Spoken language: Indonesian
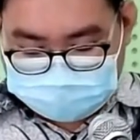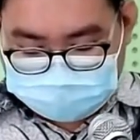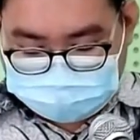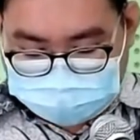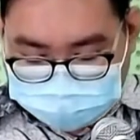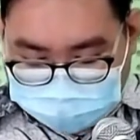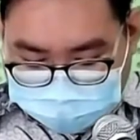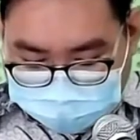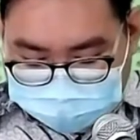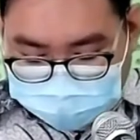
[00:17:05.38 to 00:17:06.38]
Memacu
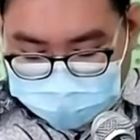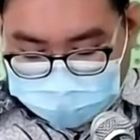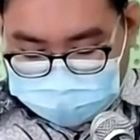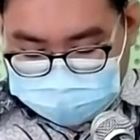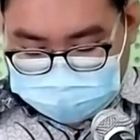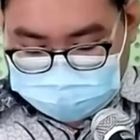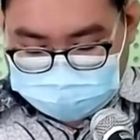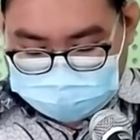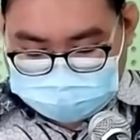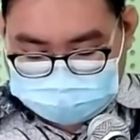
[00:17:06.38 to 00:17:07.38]
diri kita.
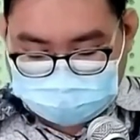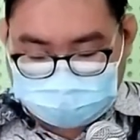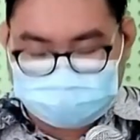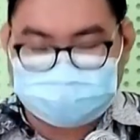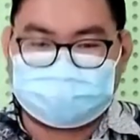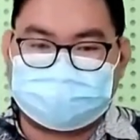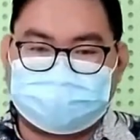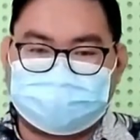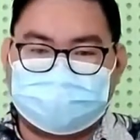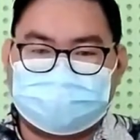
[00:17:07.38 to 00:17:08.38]
Sebenarnya
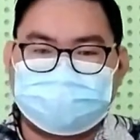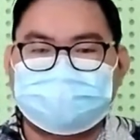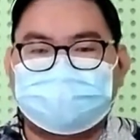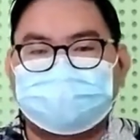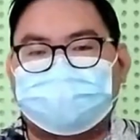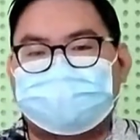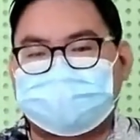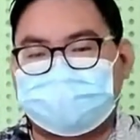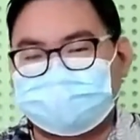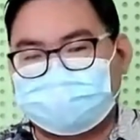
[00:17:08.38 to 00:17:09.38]
kita masih
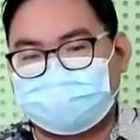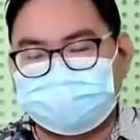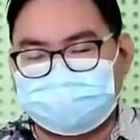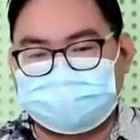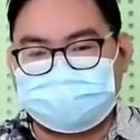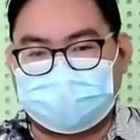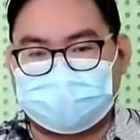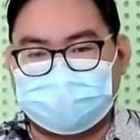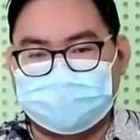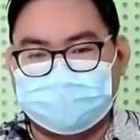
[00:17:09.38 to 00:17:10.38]
berproses Bapak Ibu
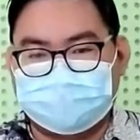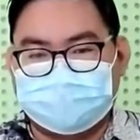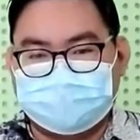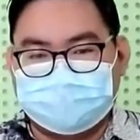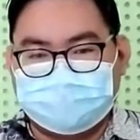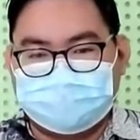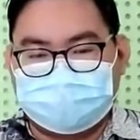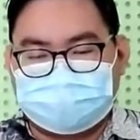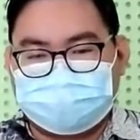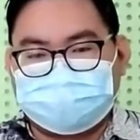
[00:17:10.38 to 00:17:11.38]
Saudari
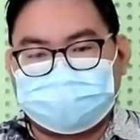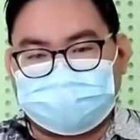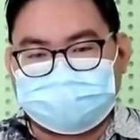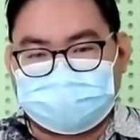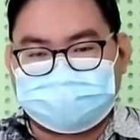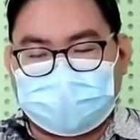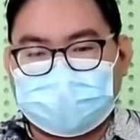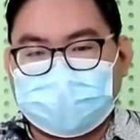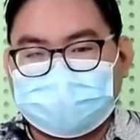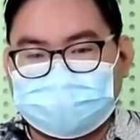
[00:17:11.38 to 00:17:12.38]
kita berproses
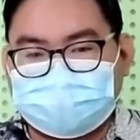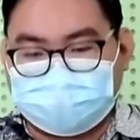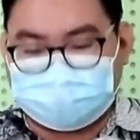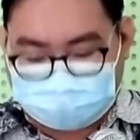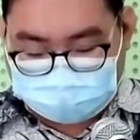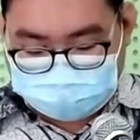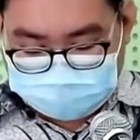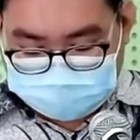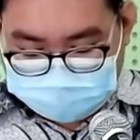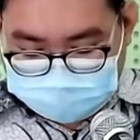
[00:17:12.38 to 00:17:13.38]
mengarahkan diri kita,
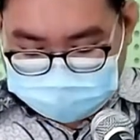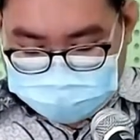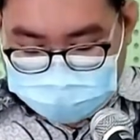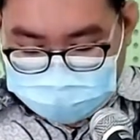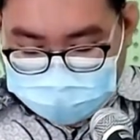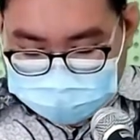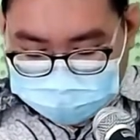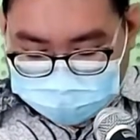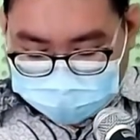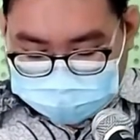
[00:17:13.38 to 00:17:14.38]
menjadikan
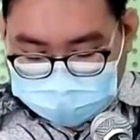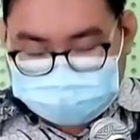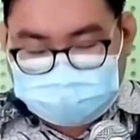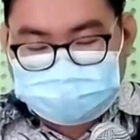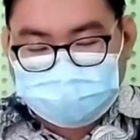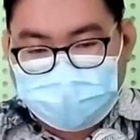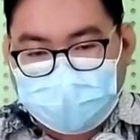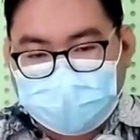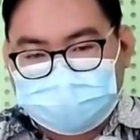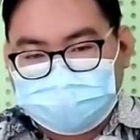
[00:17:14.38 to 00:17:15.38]
diri kita,
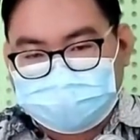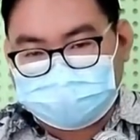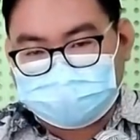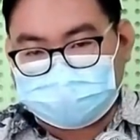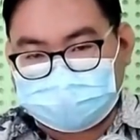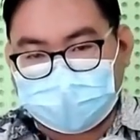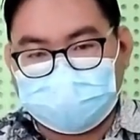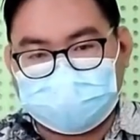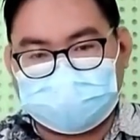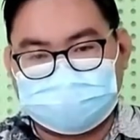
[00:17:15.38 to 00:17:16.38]
memperbaharui diri kita,
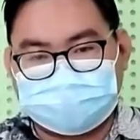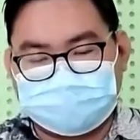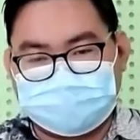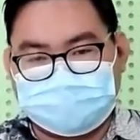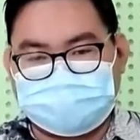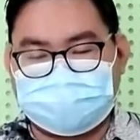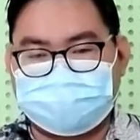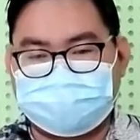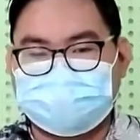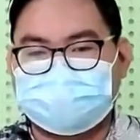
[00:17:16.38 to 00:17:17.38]
sehingga
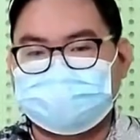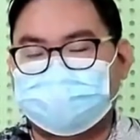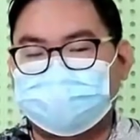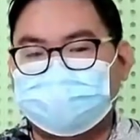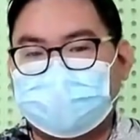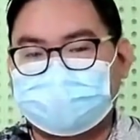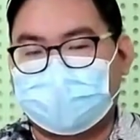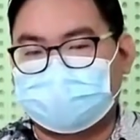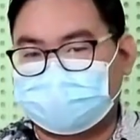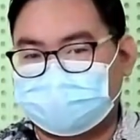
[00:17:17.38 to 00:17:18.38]
menjadi serupa
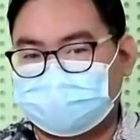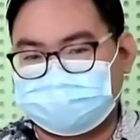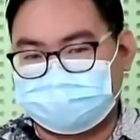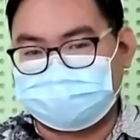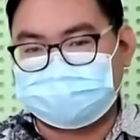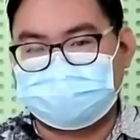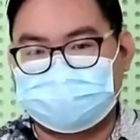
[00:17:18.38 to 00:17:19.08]
dengan Kristus.